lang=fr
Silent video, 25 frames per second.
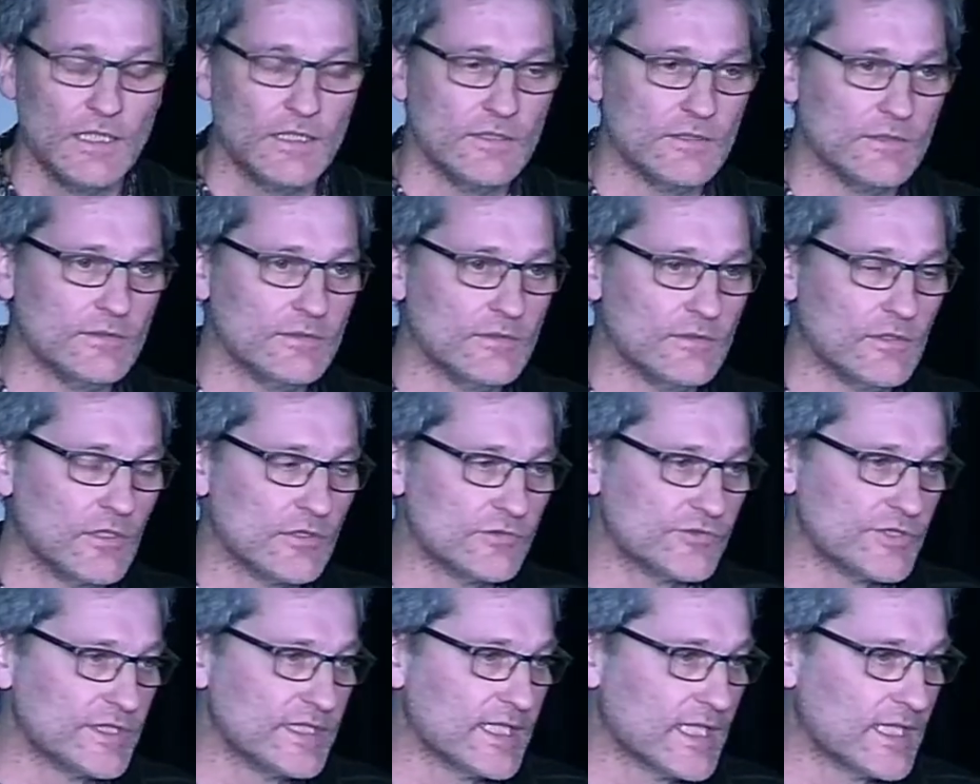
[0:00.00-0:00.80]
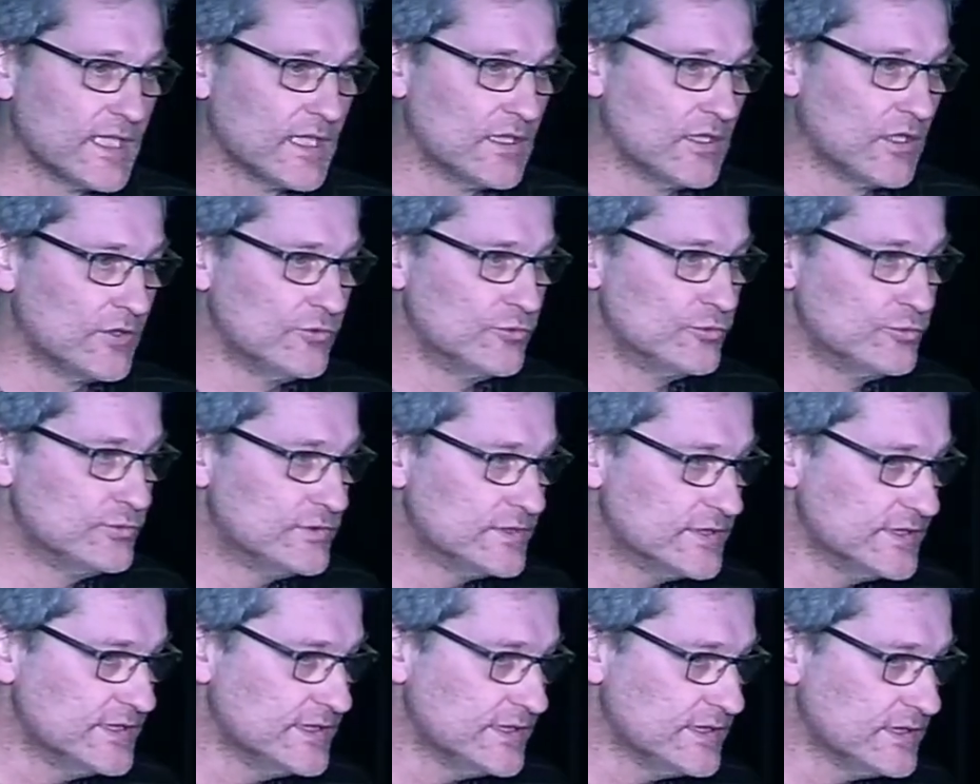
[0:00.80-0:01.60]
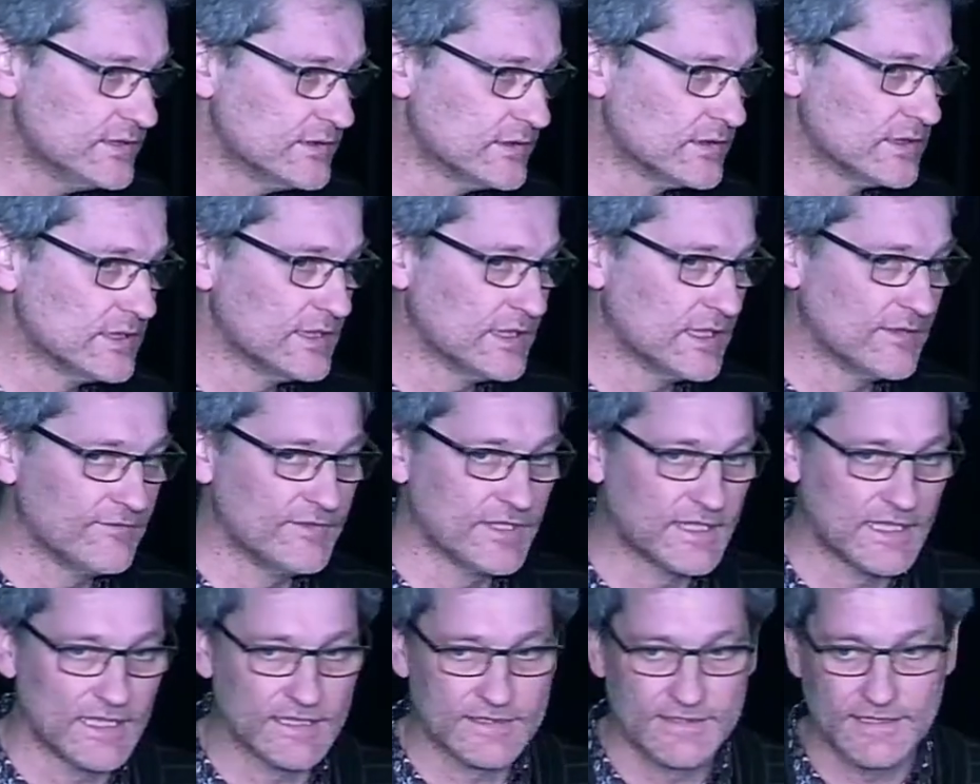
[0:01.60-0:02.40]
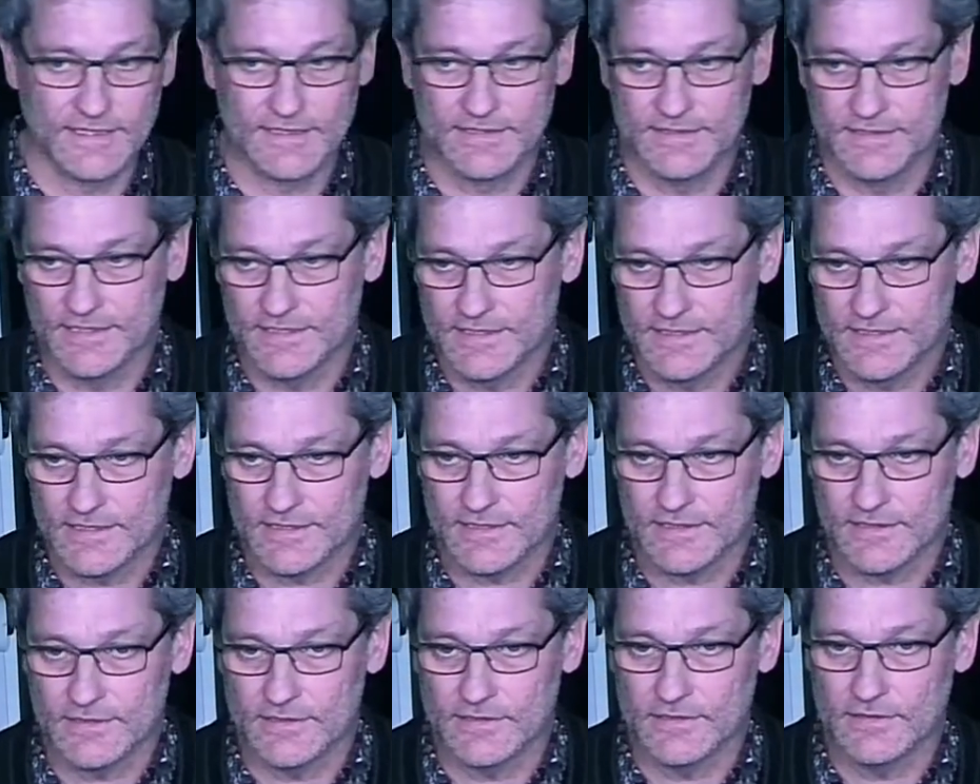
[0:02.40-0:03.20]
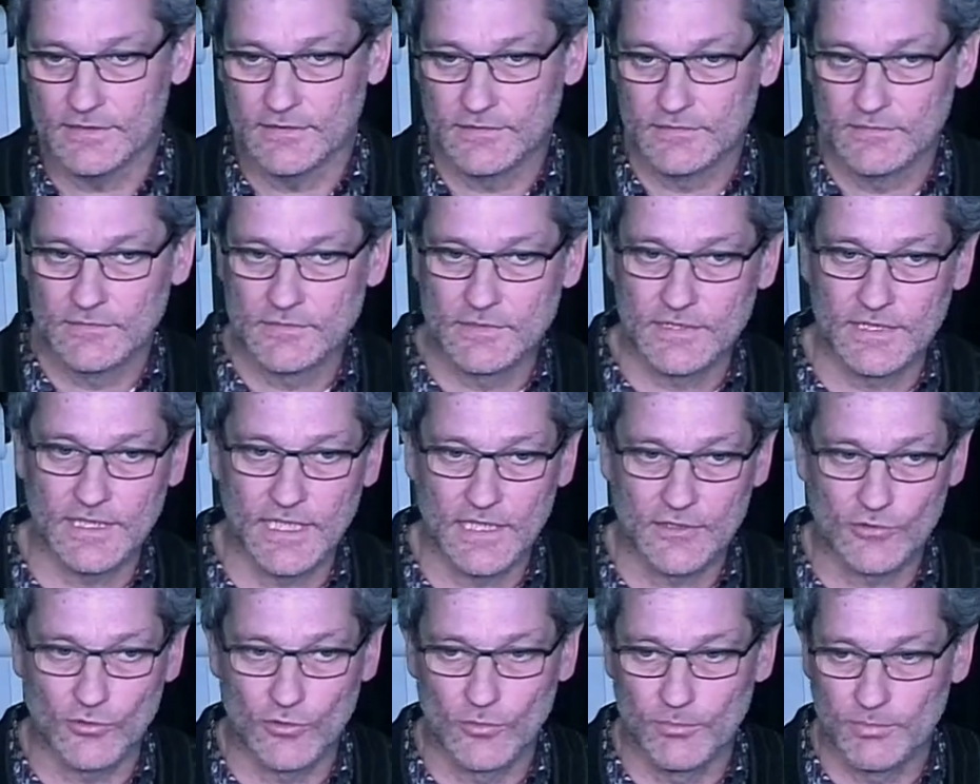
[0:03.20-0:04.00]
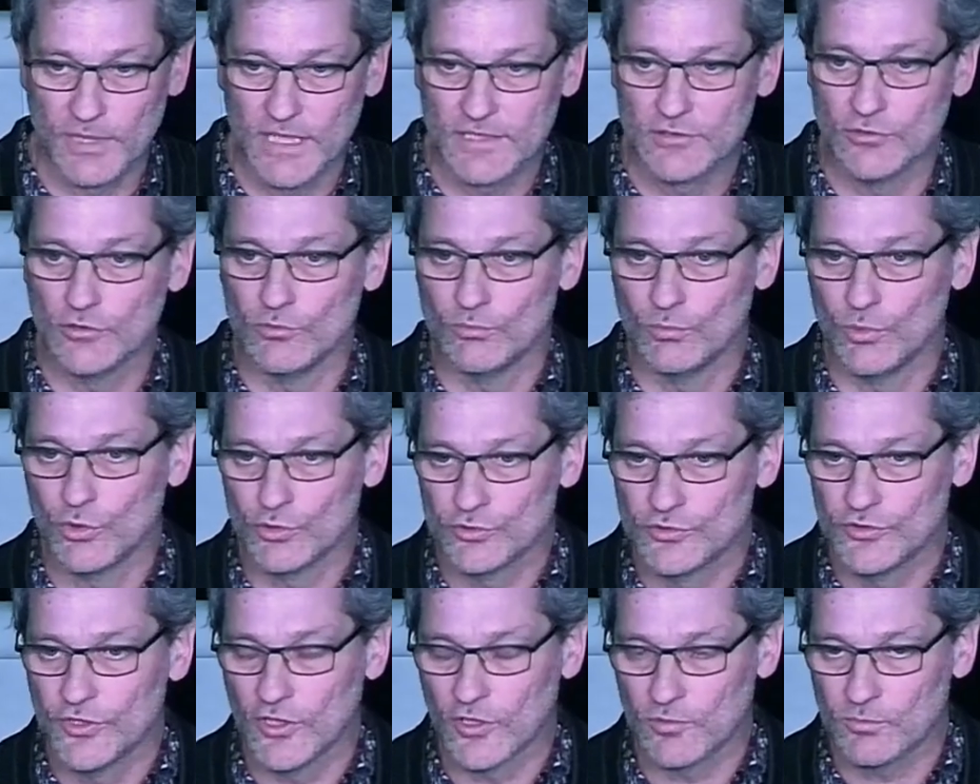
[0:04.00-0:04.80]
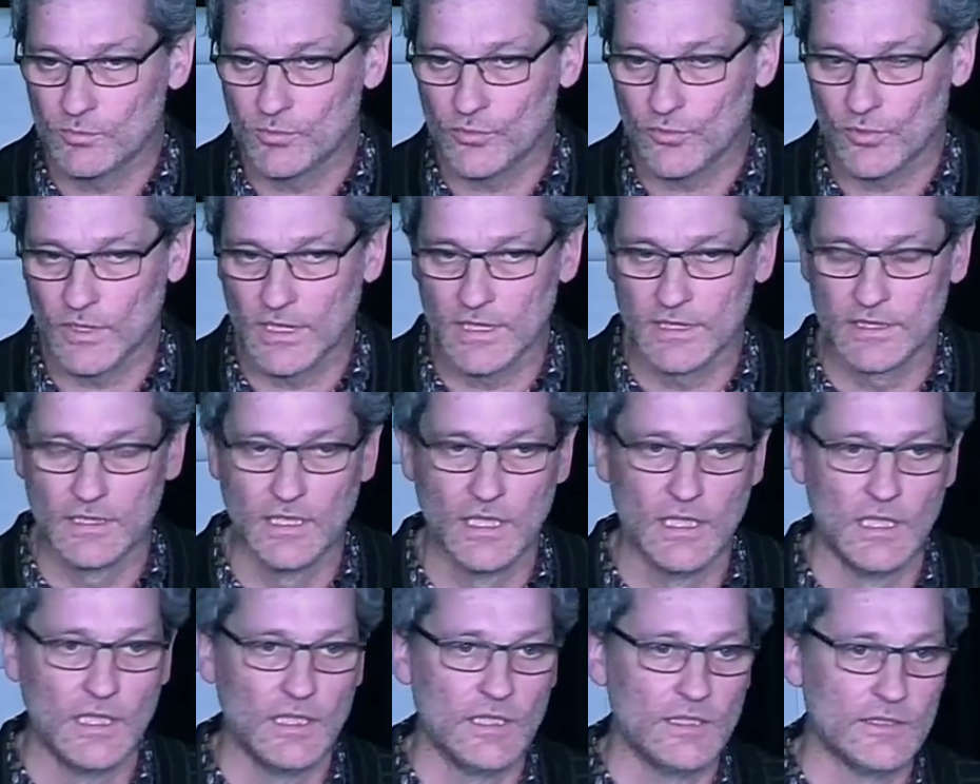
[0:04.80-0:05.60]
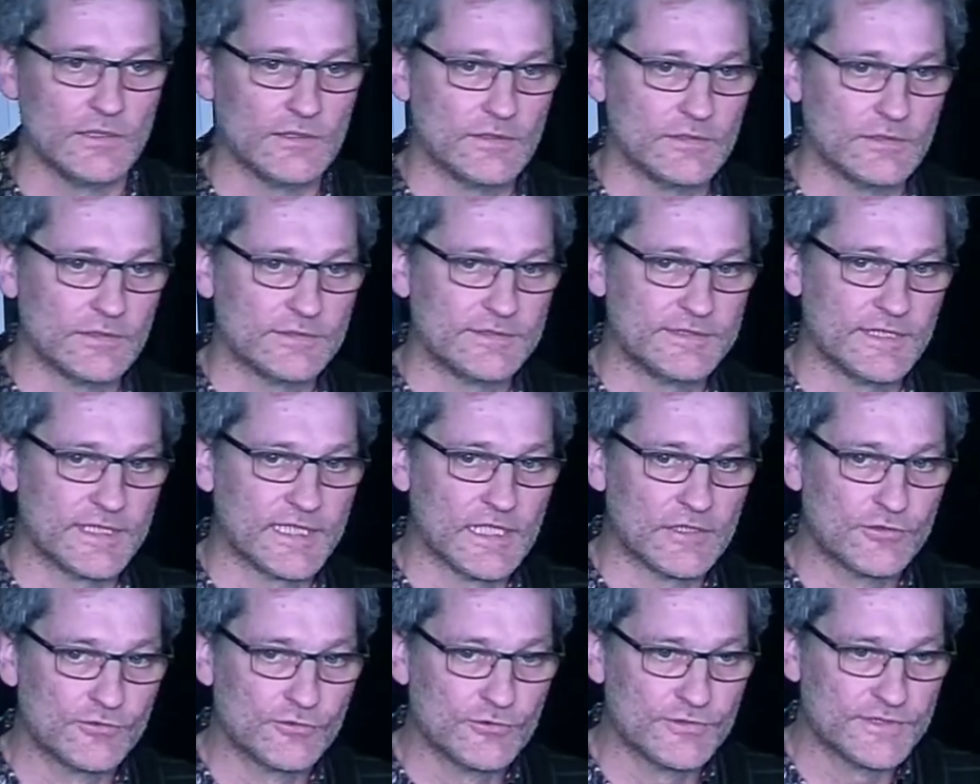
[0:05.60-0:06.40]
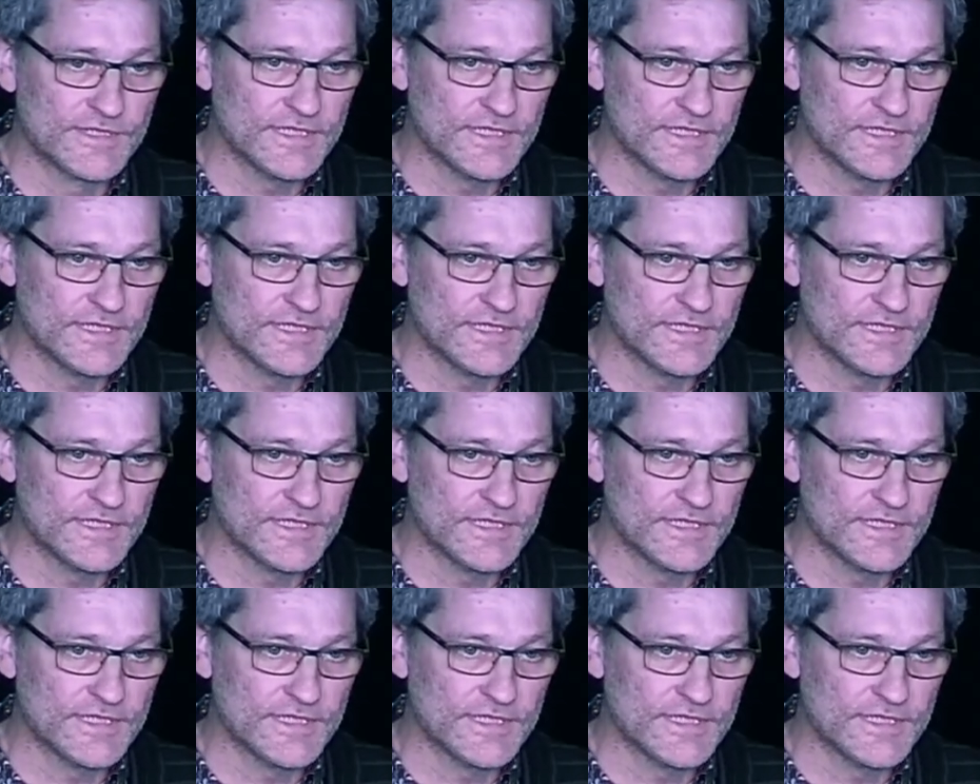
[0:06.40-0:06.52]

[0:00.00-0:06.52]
Euh, en général, un outil, et avec la technique qui, l'accompagne, le mode d'emploi, euh, c'est quelque chose qui,